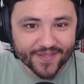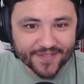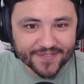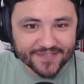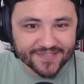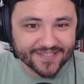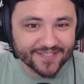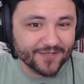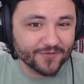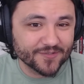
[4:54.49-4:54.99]

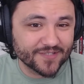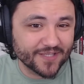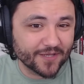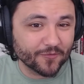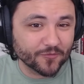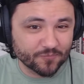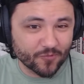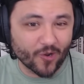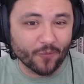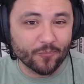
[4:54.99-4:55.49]
seriam, eram
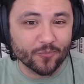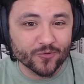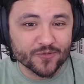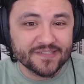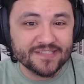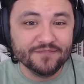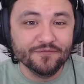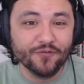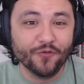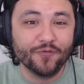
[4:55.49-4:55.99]
os próprios
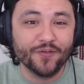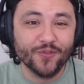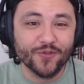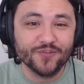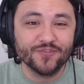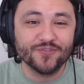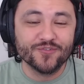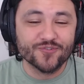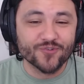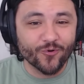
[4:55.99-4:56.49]

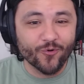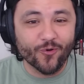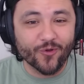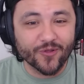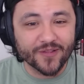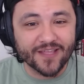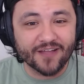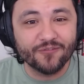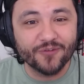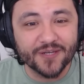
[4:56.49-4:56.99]
desenvolvedores do jogo que
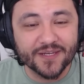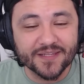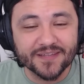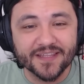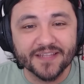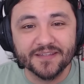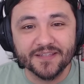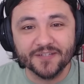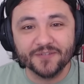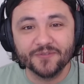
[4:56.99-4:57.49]
estavam ali
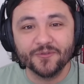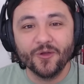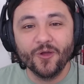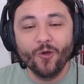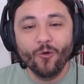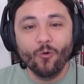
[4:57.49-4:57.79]
tentando